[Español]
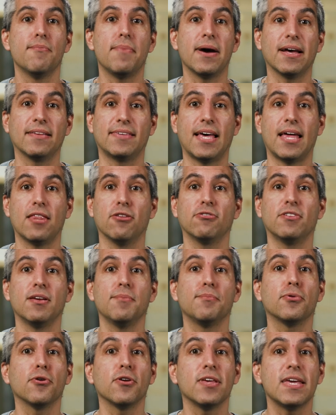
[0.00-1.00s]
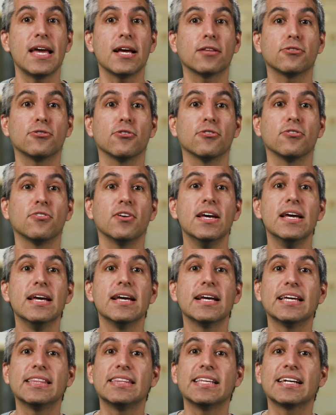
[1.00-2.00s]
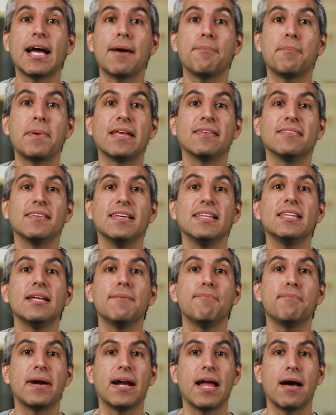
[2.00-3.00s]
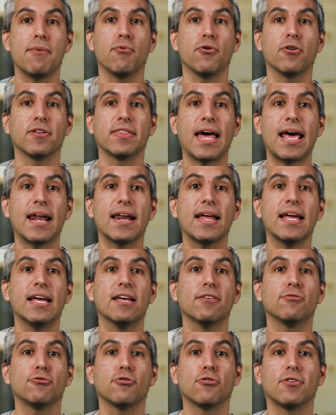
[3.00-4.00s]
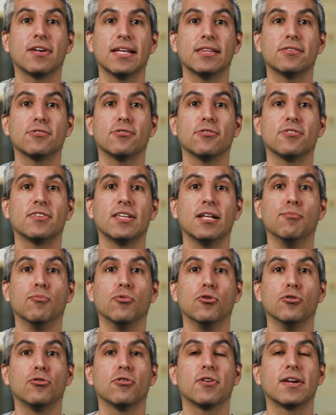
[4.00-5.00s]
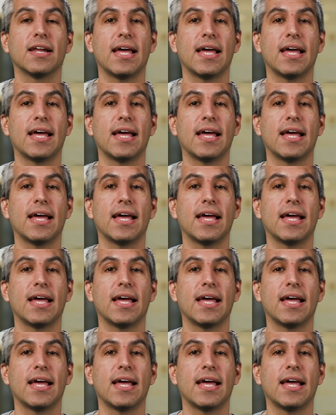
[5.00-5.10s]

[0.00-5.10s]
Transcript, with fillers: basados en proyectos que te capaciten para abordar estos retos del mundo